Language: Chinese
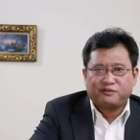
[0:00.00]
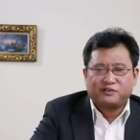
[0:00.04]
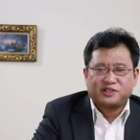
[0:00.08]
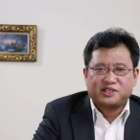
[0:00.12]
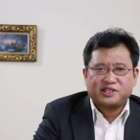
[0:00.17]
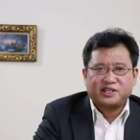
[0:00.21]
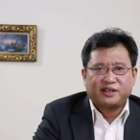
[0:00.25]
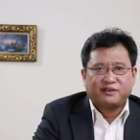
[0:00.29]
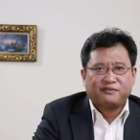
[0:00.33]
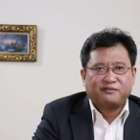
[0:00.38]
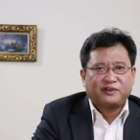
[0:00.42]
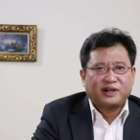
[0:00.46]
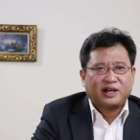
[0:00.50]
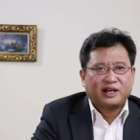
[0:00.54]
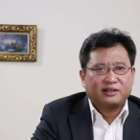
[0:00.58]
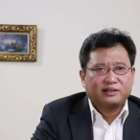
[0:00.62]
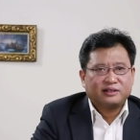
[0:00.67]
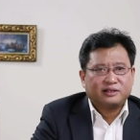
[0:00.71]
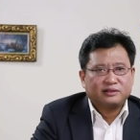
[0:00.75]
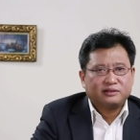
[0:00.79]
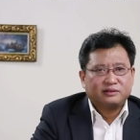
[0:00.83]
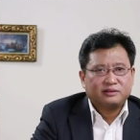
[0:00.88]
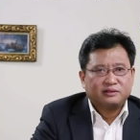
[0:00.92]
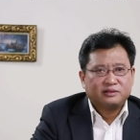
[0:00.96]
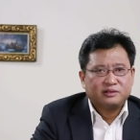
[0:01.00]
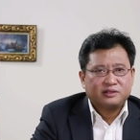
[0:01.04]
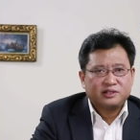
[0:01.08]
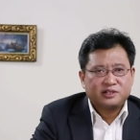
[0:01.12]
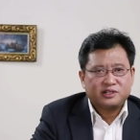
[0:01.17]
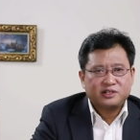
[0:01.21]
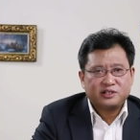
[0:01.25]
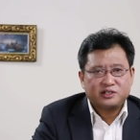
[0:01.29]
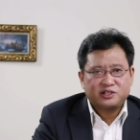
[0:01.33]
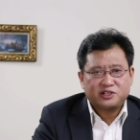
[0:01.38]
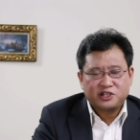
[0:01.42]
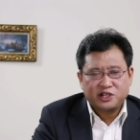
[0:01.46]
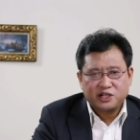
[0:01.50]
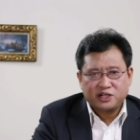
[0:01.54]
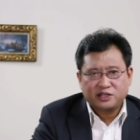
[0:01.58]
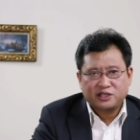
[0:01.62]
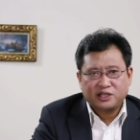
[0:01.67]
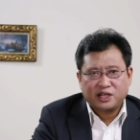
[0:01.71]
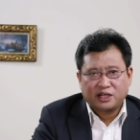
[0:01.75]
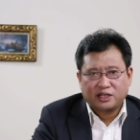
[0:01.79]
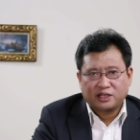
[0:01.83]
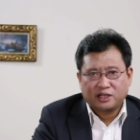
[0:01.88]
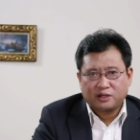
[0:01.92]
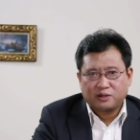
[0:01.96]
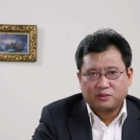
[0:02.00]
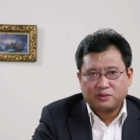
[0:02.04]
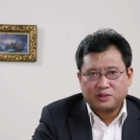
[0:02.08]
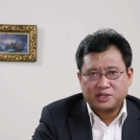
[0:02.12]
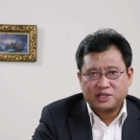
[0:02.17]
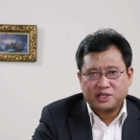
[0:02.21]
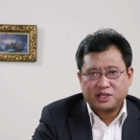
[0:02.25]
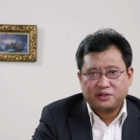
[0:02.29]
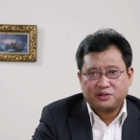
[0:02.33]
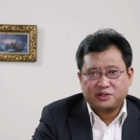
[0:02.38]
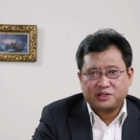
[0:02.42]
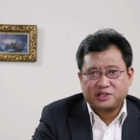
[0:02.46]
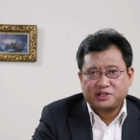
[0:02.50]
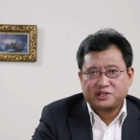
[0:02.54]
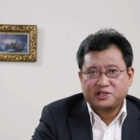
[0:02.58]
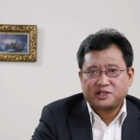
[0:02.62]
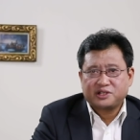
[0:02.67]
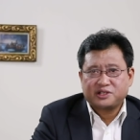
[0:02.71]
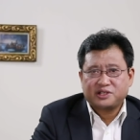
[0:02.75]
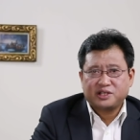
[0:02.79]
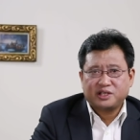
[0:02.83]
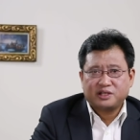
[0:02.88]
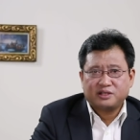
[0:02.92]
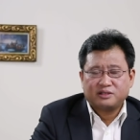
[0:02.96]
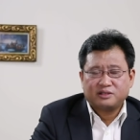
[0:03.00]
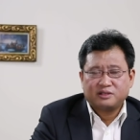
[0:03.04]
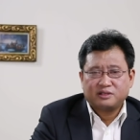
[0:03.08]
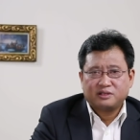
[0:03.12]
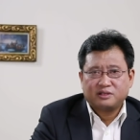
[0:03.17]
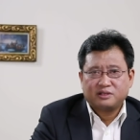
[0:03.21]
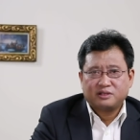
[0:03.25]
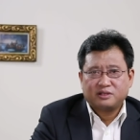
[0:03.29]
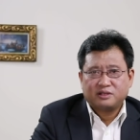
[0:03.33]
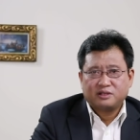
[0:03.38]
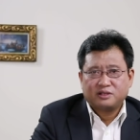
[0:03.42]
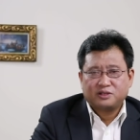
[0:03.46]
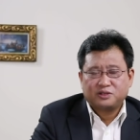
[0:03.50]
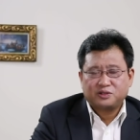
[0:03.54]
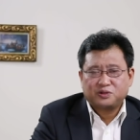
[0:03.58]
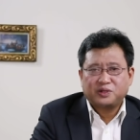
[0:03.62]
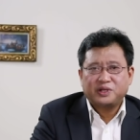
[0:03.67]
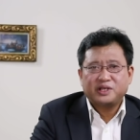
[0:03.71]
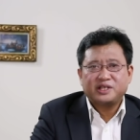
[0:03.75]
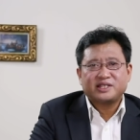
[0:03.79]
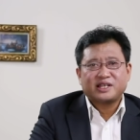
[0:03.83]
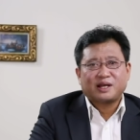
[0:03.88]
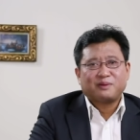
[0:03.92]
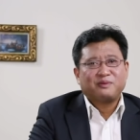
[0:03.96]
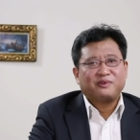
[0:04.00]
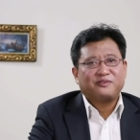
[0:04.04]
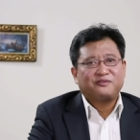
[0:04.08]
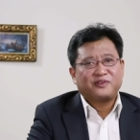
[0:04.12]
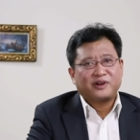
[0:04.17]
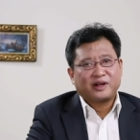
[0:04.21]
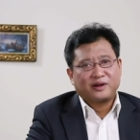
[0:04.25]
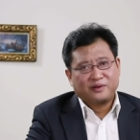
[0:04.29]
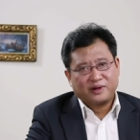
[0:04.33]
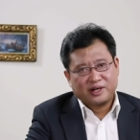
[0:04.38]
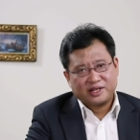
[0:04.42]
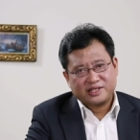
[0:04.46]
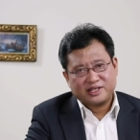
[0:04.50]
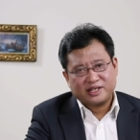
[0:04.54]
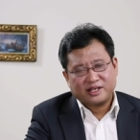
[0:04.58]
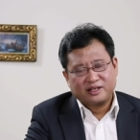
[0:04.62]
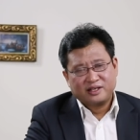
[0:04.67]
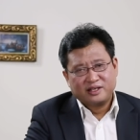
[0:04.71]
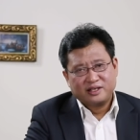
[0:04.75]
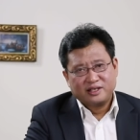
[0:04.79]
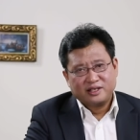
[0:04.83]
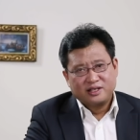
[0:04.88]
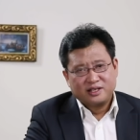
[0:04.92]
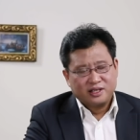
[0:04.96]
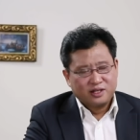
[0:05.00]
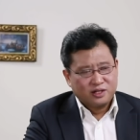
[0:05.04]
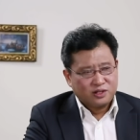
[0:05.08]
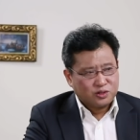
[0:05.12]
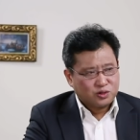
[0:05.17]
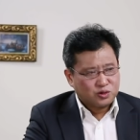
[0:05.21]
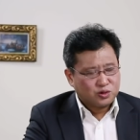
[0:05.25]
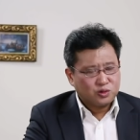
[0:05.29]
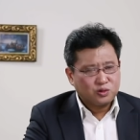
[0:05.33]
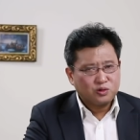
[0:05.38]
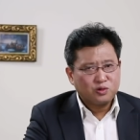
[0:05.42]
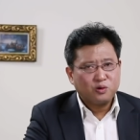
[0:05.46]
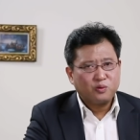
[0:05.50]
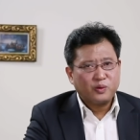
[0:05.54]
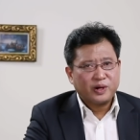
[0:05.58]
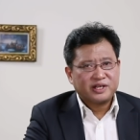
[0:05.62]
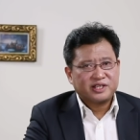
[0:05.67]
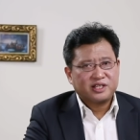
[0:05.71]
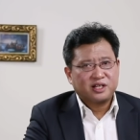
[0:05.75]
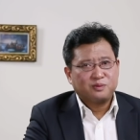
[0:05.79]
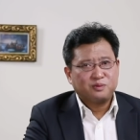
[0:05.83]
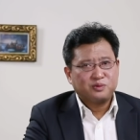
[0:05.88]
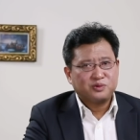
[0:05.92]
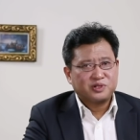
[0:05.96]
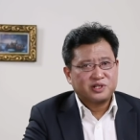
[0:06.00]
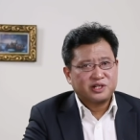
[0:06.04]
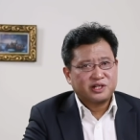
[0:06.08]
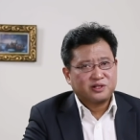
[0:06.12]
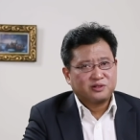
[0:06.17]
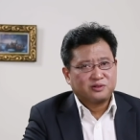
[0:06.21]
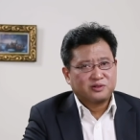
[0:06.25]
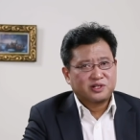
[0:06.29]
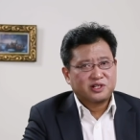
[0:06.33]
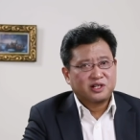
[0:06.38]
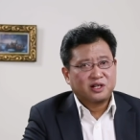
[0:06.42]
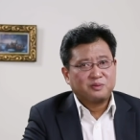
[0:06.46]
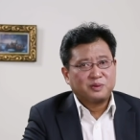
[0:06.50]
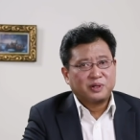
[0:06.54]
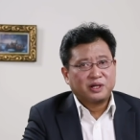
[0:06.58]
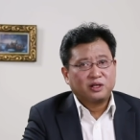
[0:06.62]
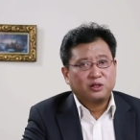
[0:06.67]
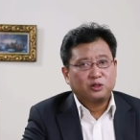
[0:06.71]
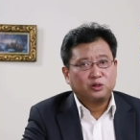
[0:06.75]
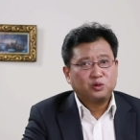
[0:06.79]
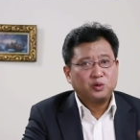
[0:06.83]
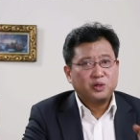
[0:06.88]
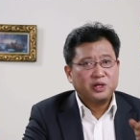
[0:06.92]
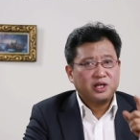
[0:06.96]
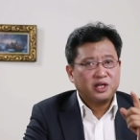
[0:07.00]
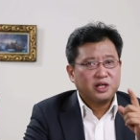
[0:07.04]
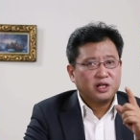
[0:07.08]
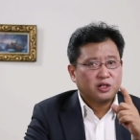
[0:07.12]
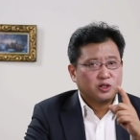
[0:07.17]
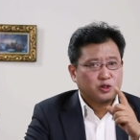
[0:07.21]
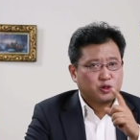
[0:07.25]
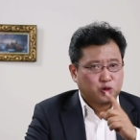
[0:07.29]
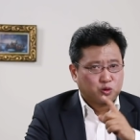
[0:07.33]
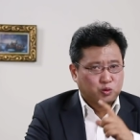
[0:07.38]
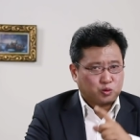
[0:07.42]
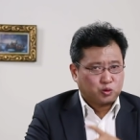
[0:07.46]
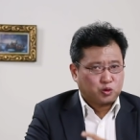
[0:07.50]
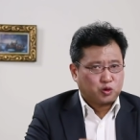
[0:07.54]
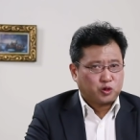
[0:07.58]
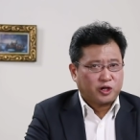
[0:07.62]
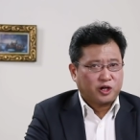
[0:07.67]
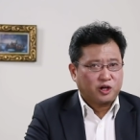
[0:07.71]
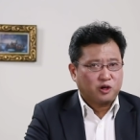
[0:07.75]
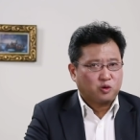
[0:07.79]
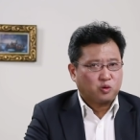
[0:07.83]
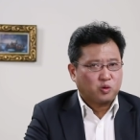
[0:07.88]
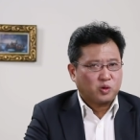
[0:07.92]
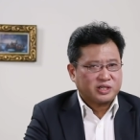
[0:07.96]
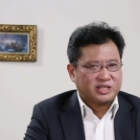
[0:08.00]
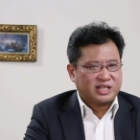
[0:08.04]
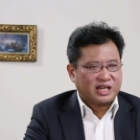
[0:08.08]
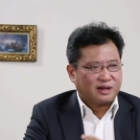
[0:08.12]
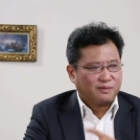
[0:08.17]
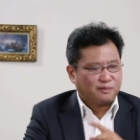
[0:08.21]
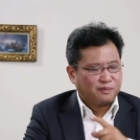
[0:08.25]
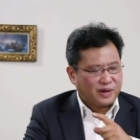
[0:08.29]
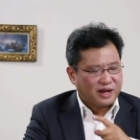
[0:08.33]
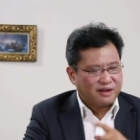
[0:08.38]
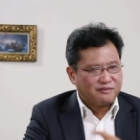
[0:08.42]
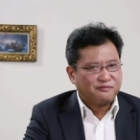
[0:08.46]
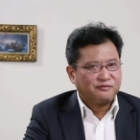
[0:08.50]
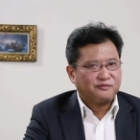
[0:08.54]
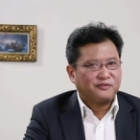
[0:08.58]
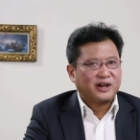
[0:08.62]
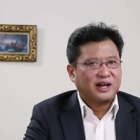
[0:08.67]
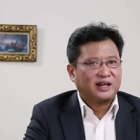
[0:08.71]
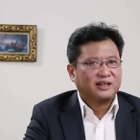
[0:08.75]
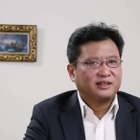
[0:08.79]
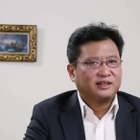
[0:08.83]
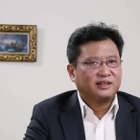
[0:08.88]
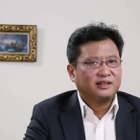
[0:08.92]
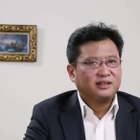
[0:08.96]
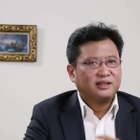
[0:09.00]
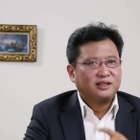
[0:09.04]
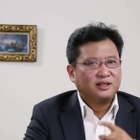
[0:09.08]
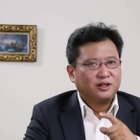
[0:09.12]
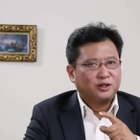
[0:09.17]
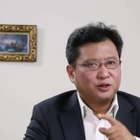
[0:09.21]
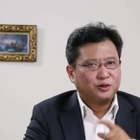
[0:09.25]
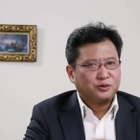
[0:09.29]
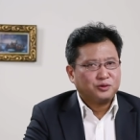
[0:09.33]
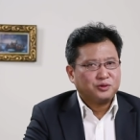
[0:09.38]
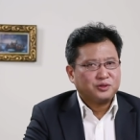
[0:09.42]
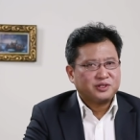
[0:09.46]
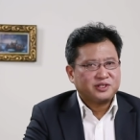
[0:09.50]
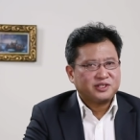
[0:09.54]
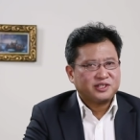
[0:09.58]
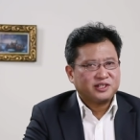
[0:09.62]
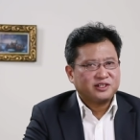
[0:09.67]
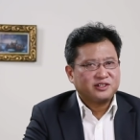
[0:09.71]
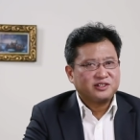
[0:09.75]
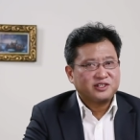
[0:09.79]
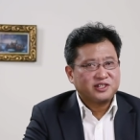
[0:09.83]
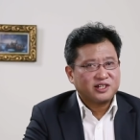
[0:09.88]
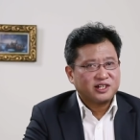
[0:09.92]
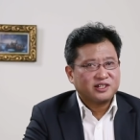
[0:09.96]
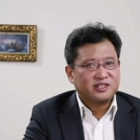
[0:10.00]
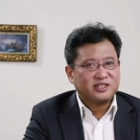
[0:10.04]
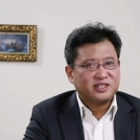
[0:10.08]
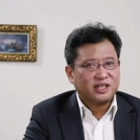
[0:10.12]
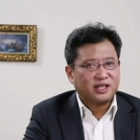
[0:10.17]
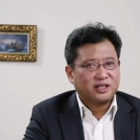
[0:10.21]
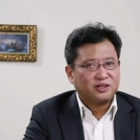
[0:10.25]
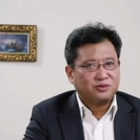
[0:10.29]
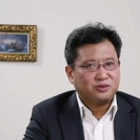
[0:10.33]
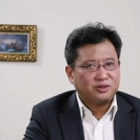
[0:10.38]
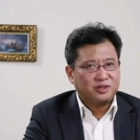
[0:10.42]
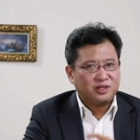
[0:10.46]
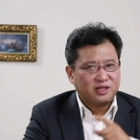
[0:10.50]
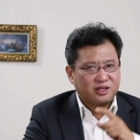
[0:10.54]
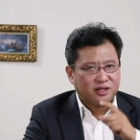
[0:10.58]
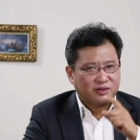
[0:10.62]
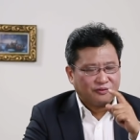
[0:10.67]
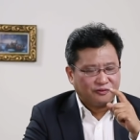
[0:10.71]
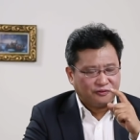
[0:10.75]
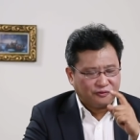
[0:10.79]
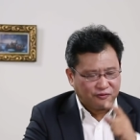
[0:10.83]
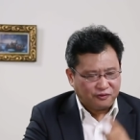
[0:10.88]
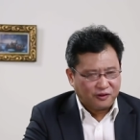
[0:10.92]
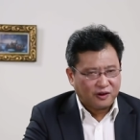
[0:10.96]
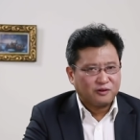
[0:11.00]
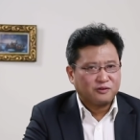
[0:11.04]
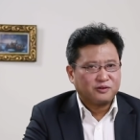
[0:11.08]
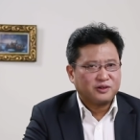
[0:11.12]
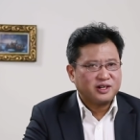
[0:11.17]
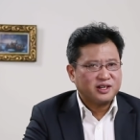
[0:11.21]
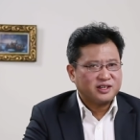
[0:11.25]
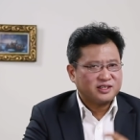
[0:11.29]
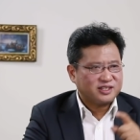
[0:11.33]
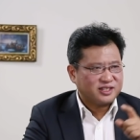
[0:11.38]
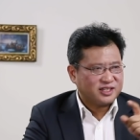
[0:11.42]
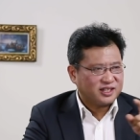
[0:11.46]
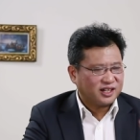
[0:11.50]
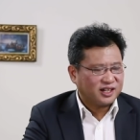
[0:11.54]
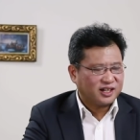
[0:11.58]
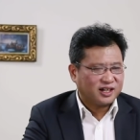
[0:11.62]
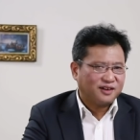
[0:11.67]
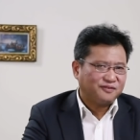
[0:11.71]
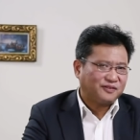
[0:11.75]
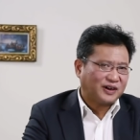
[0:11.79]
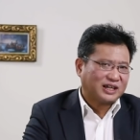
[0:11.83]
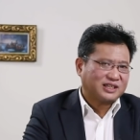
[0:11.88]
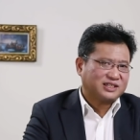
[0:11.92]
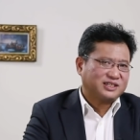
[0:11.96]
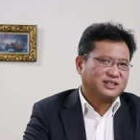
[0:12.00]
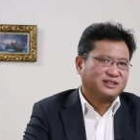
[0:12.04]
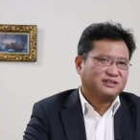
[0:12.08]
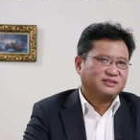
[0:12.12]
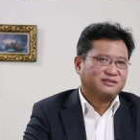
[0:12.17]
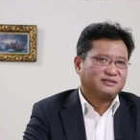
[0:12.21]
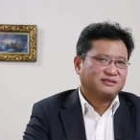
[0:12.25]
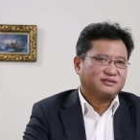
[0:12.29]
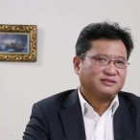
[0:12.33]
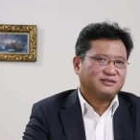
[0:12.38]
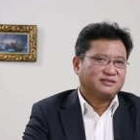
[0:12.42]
府签发的，是正当的国际旅行证件。所以咱们反过来想。中共外交部这种声明，对一个主权国家颁发的旅行证件予以否认其合法性，